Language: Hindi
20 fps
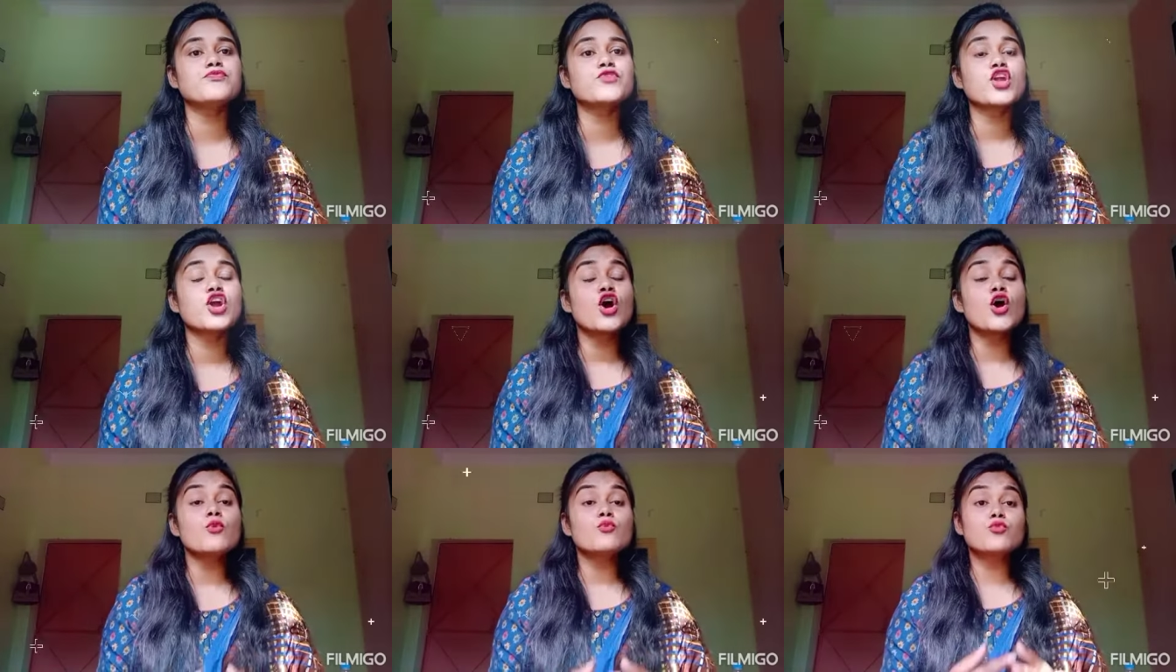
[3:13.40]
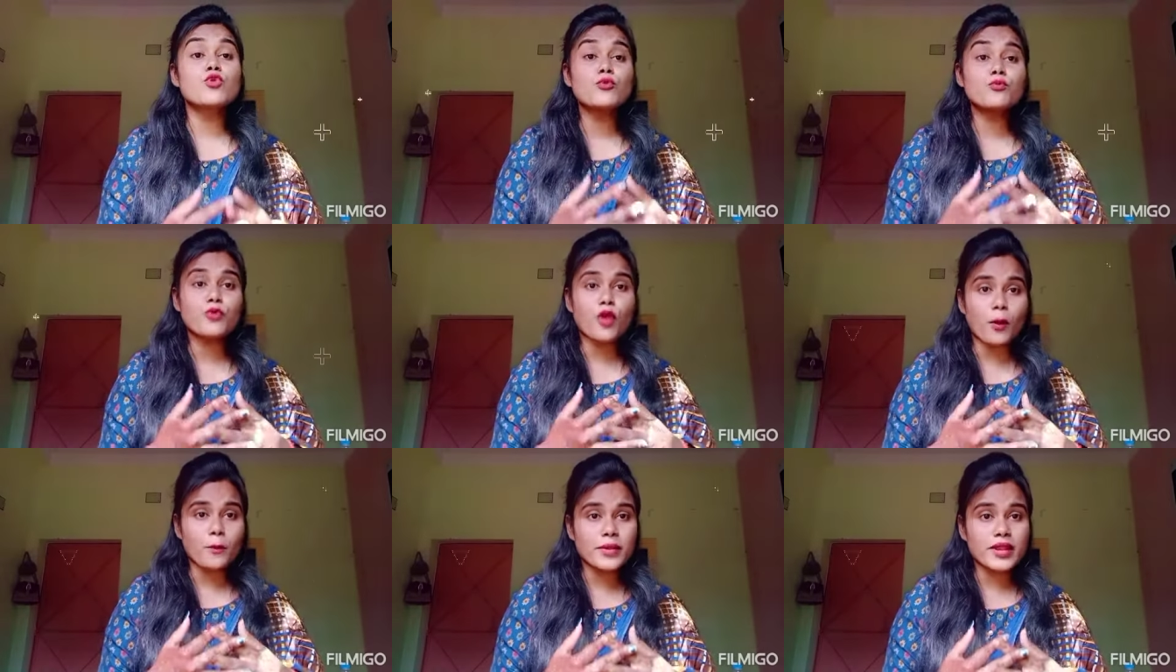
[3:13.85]
वो
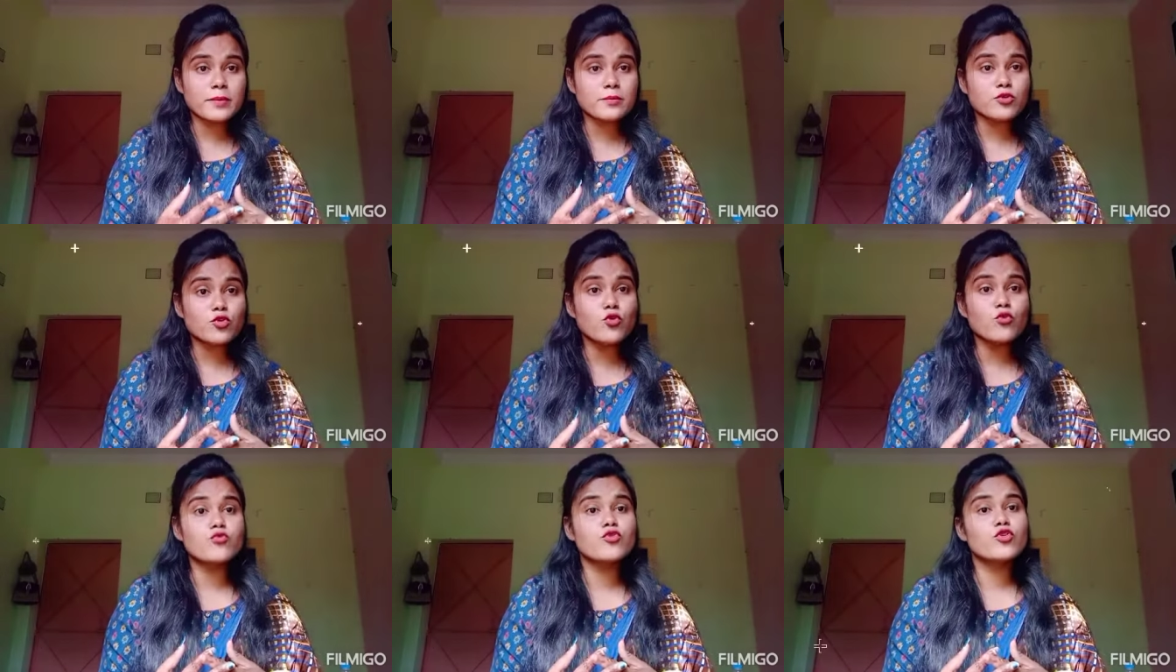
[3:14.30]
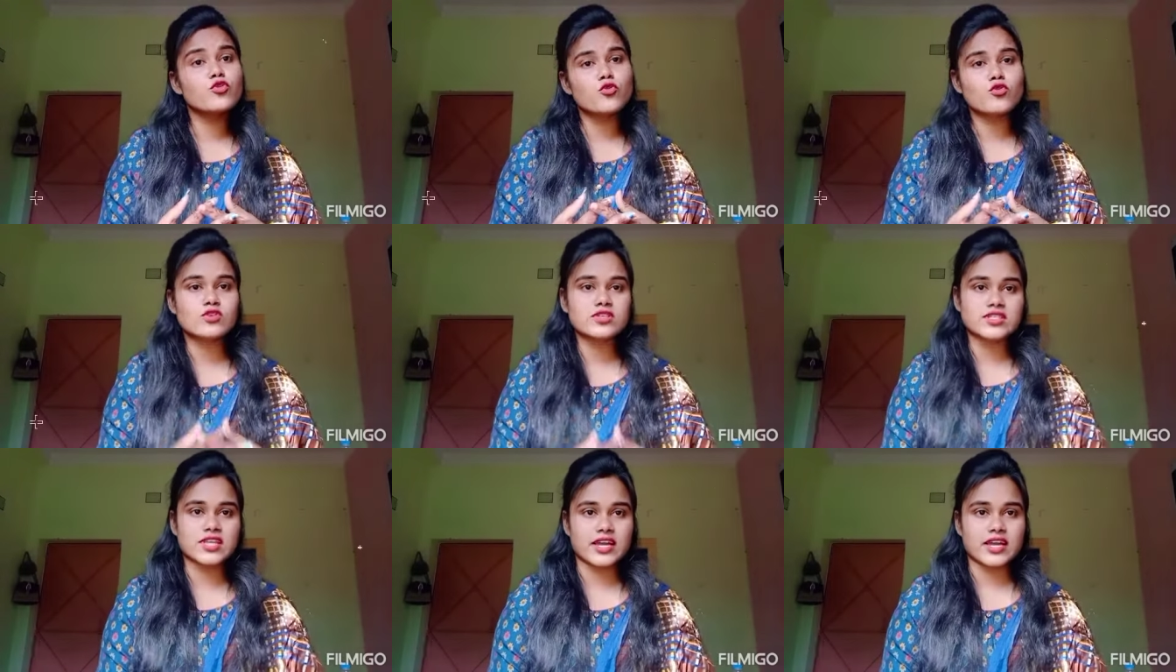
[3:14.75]
प्रॉब्लम को वो रोक
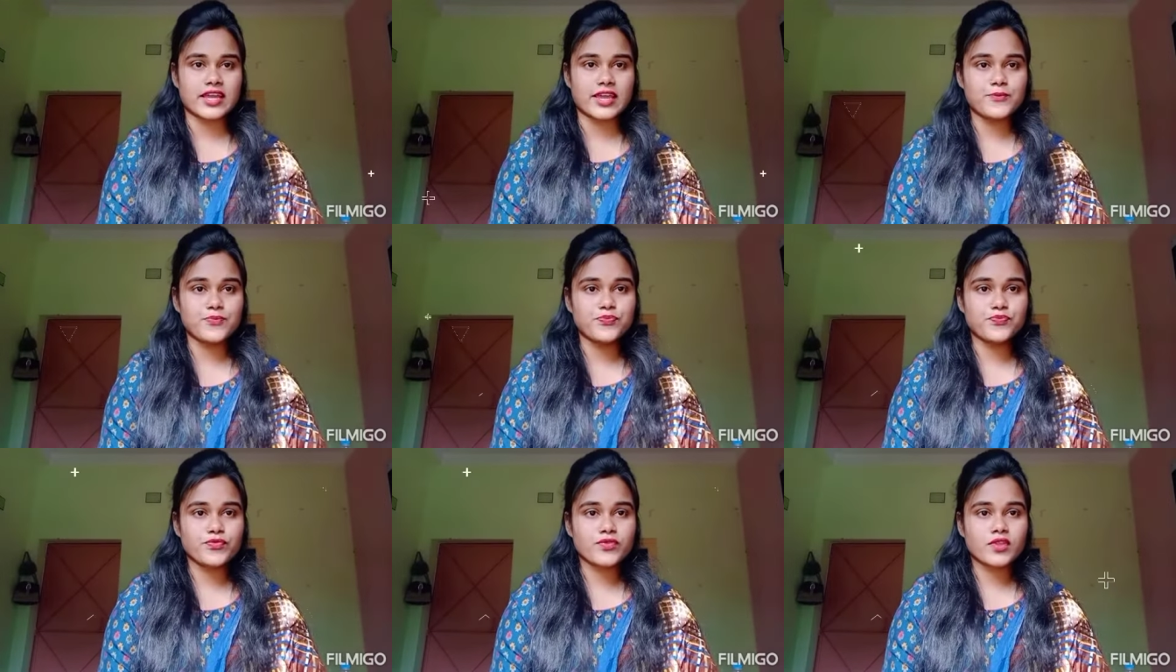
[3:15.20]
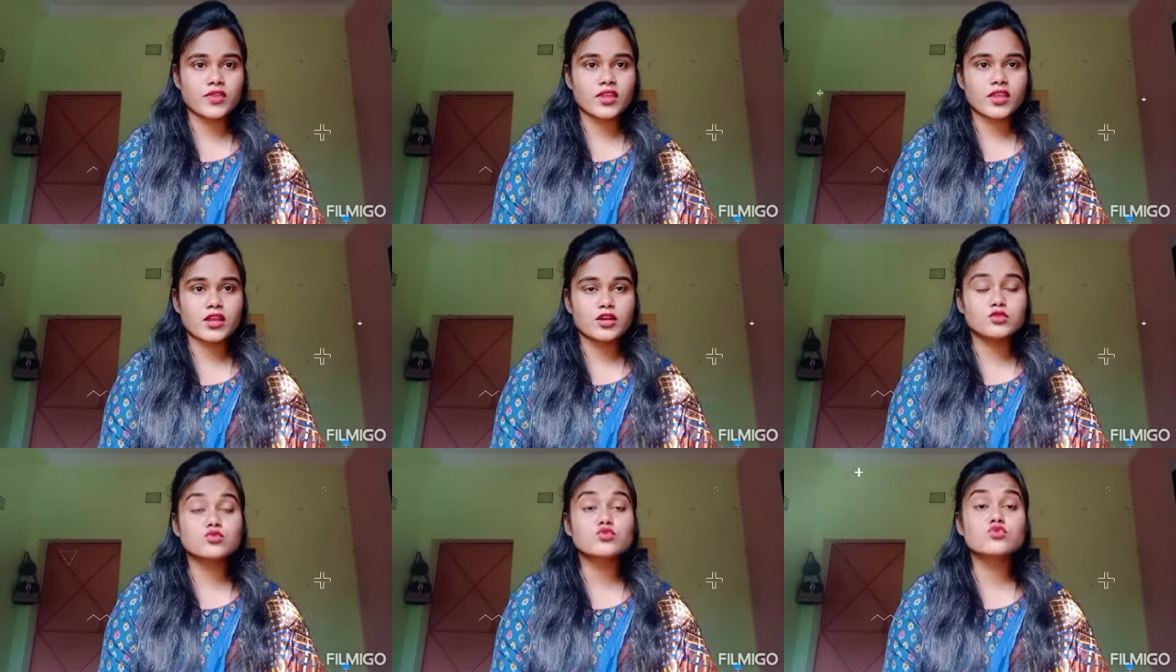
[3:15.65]

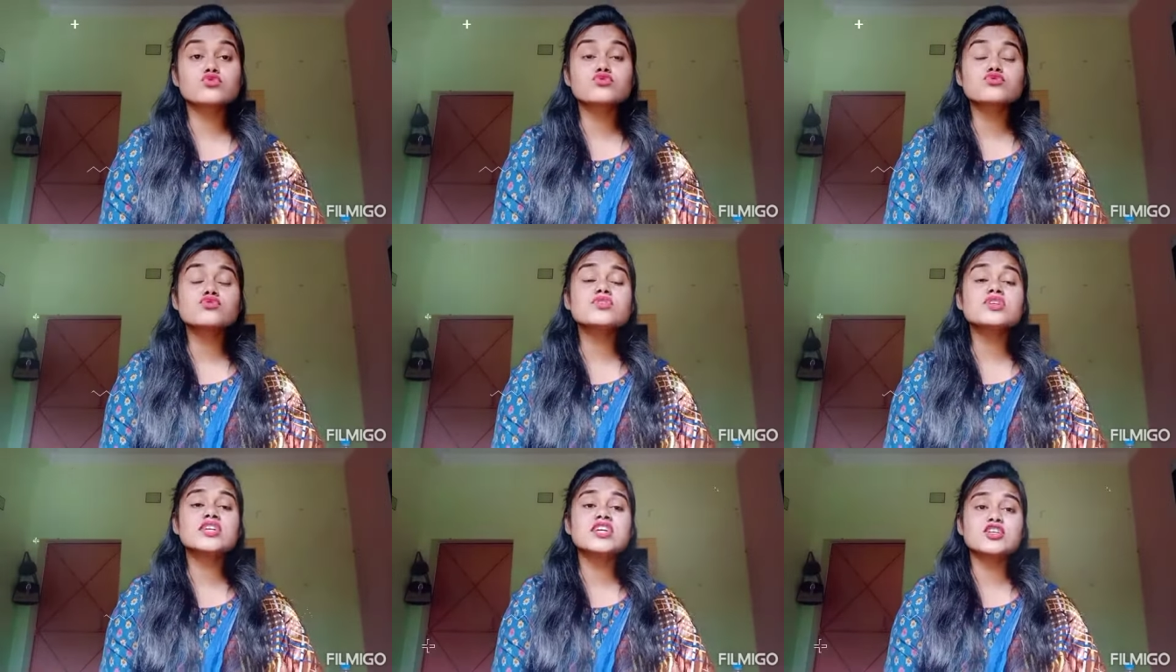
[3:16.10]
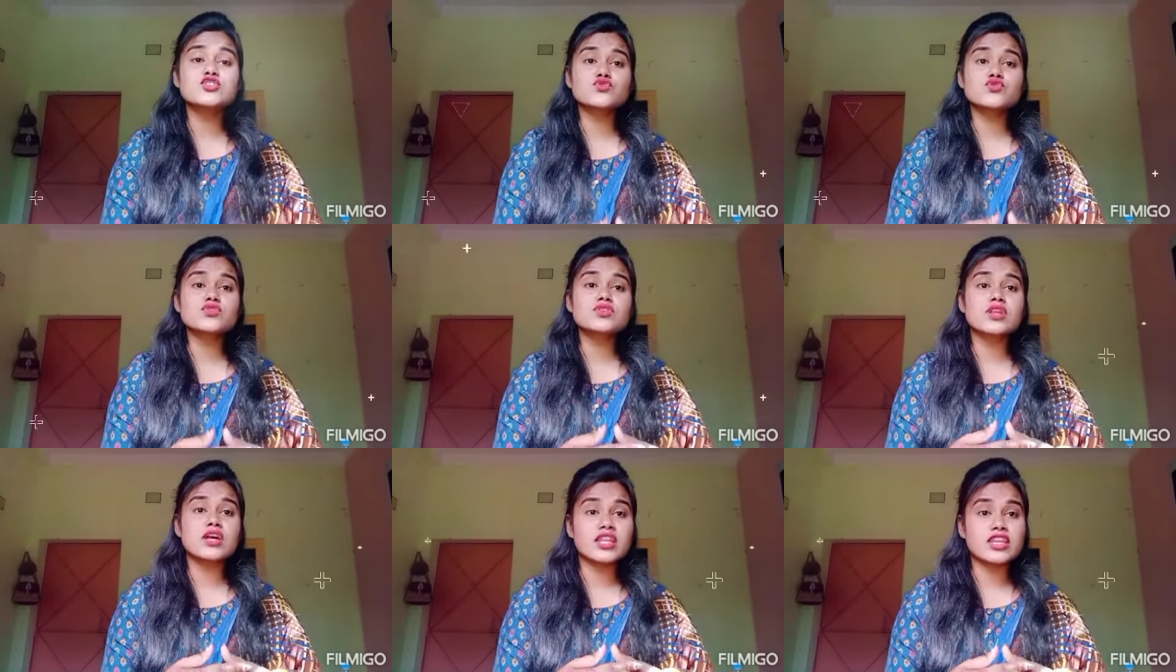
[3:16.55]
सके दोस्तों ये जो
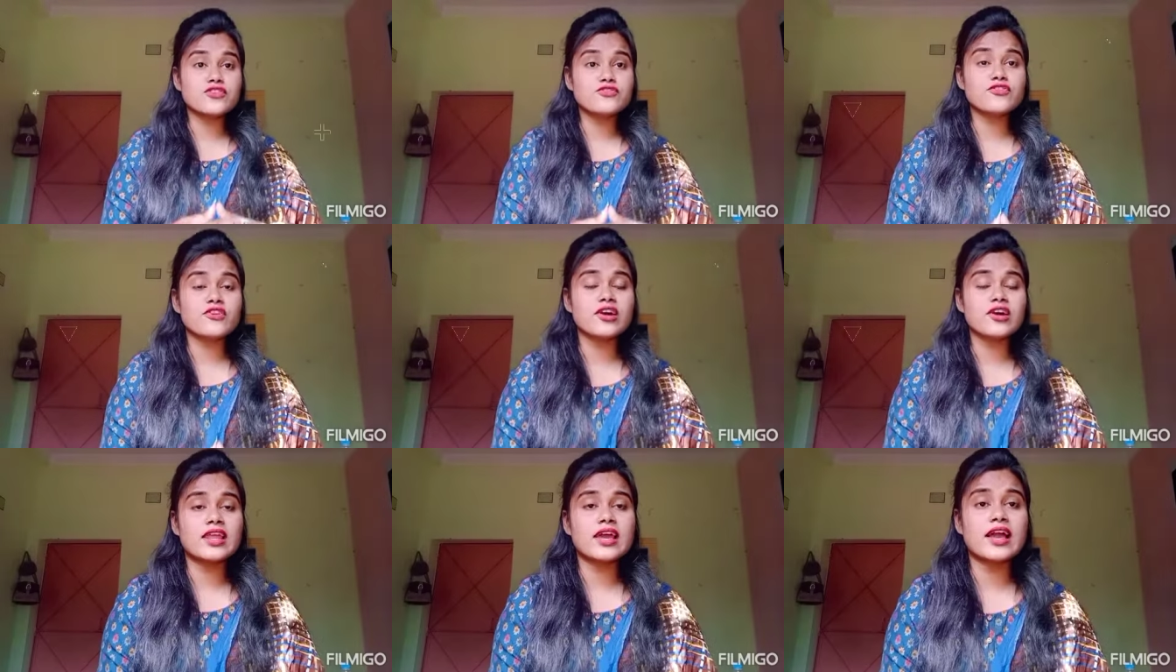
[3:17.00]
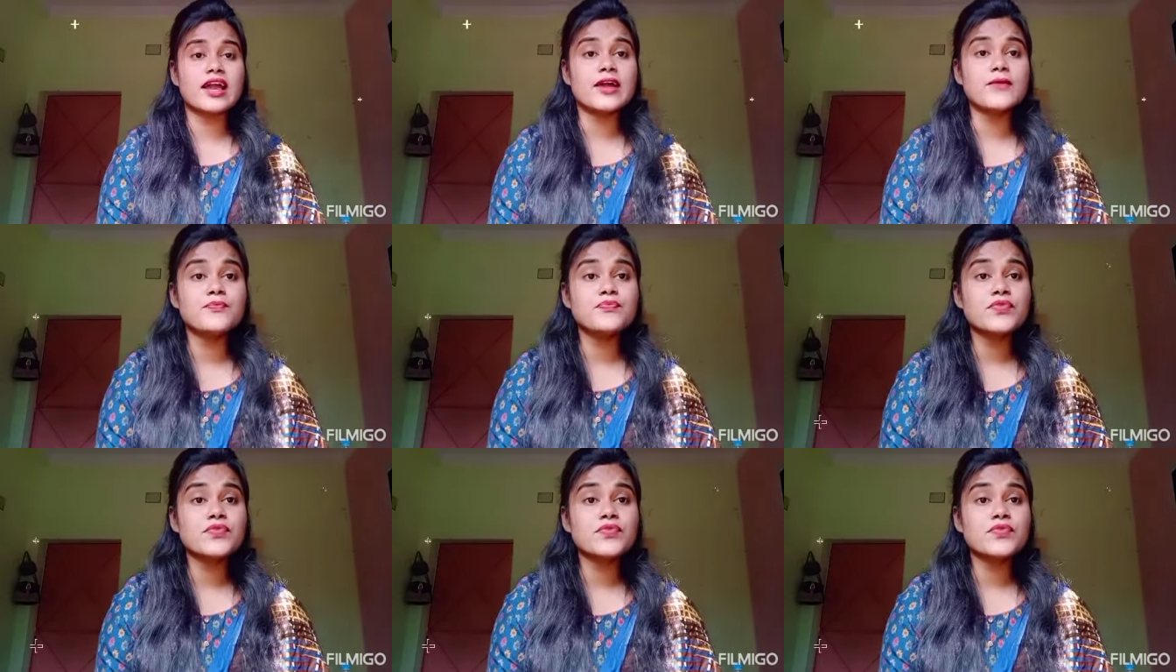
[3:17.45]
ननी फल है